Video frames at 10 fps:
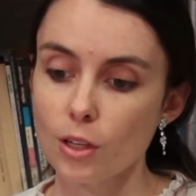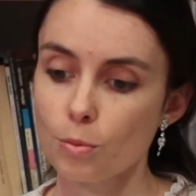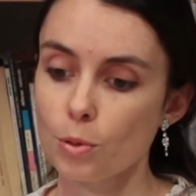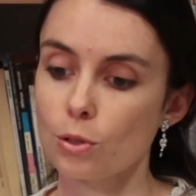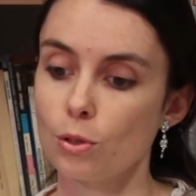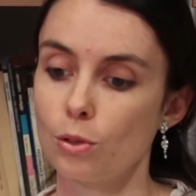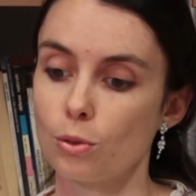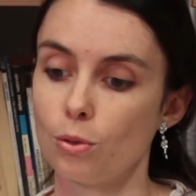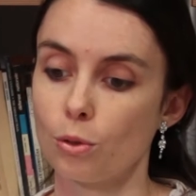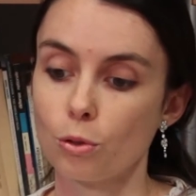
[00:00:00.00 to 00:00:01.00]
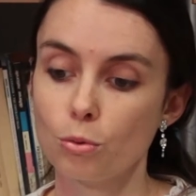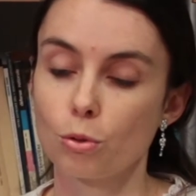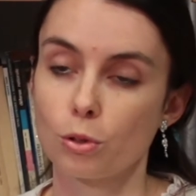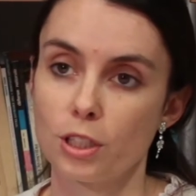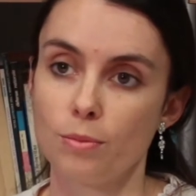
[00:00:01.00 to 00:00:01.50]
je pense que le, retour
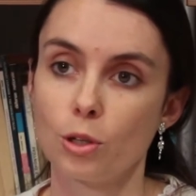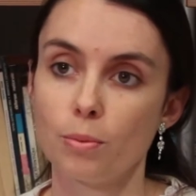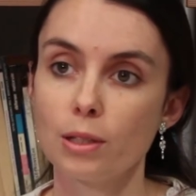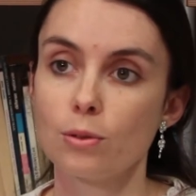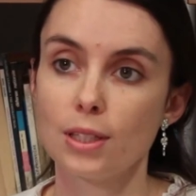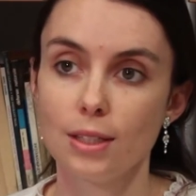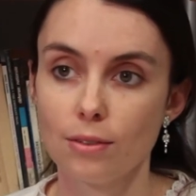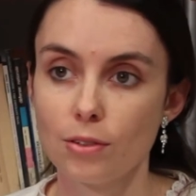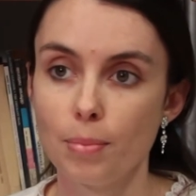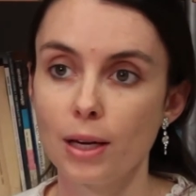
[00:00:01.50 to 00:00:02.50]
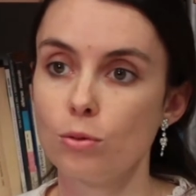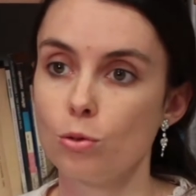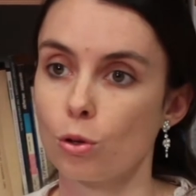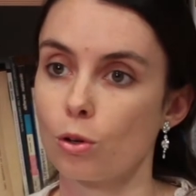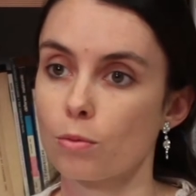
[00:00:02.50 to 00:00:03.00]
au régime commun ne signifie pas que du
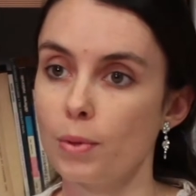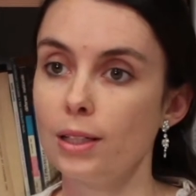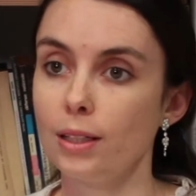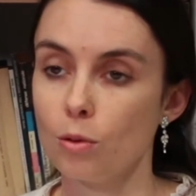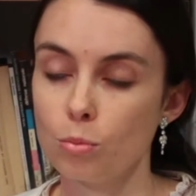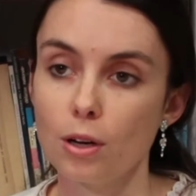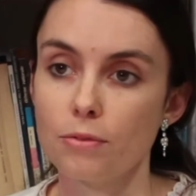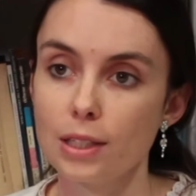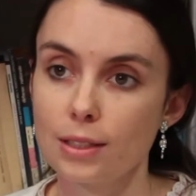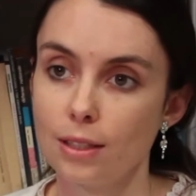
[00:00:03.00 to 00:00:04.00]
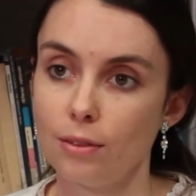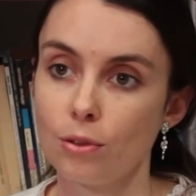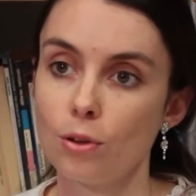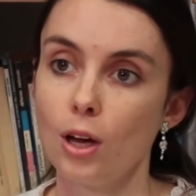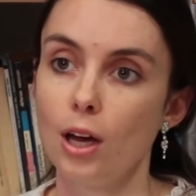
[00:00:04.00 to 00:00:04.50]
jour au lendemain, l'Iran pourra faire ce qu'il
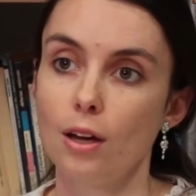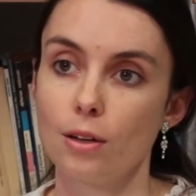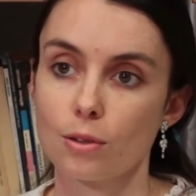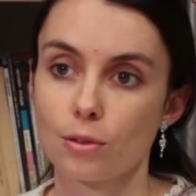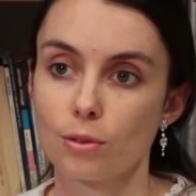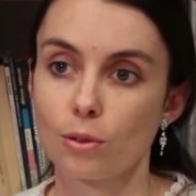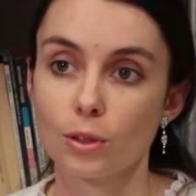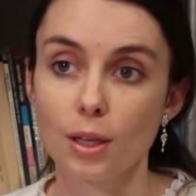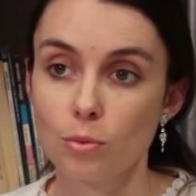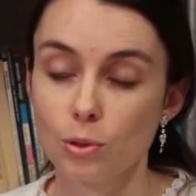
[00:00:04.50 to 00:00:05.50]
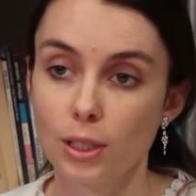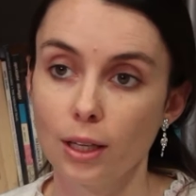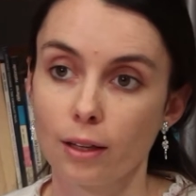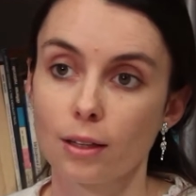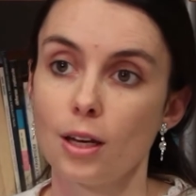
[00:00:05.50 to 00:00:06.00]
veut euh, en termes
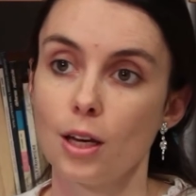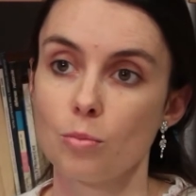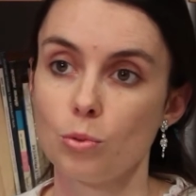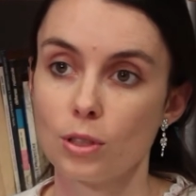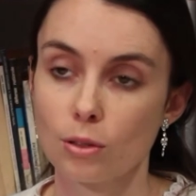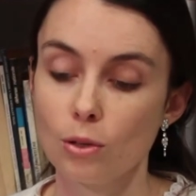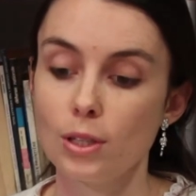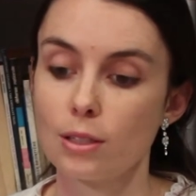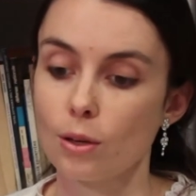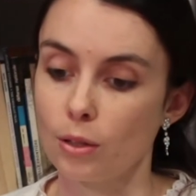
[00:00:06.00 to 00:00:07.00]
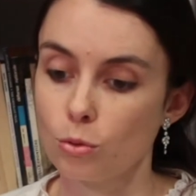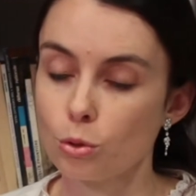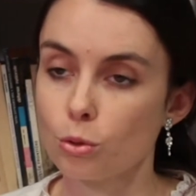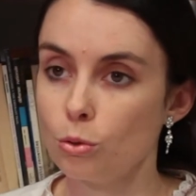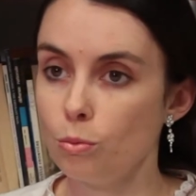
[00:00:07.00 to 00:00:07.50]
nucléaires, puisqu'il sera
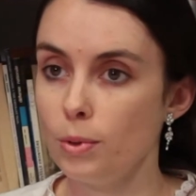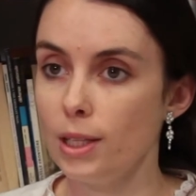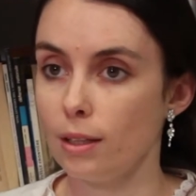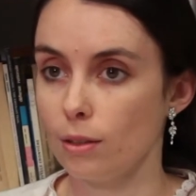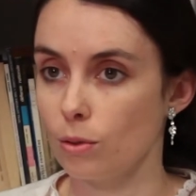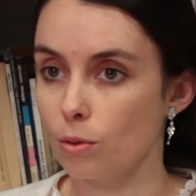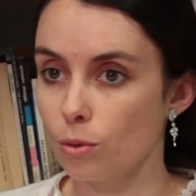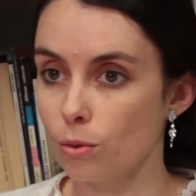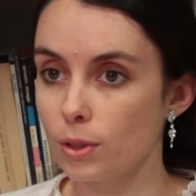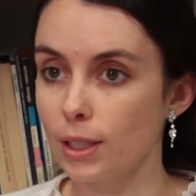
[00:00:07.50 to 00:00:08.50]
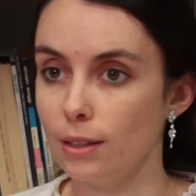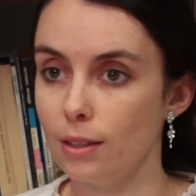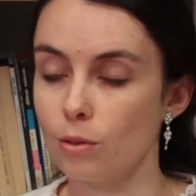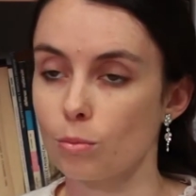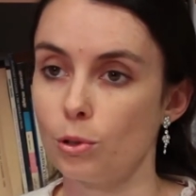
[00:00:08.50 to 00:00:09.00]
toujours soumis au
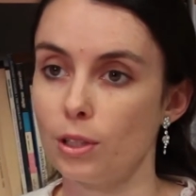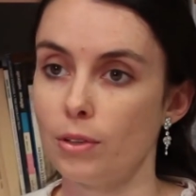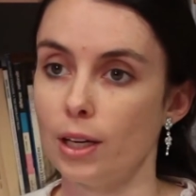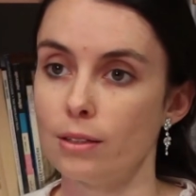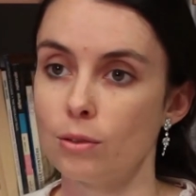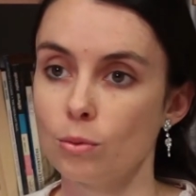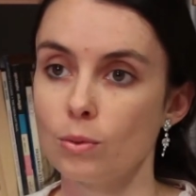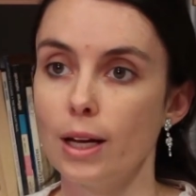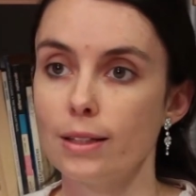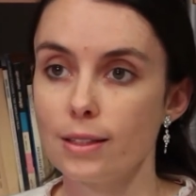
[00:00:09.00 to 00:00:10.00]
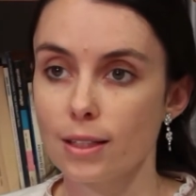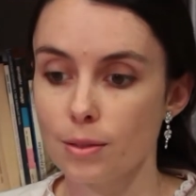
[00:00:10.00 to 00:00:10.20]
traité de non-prolifération, à des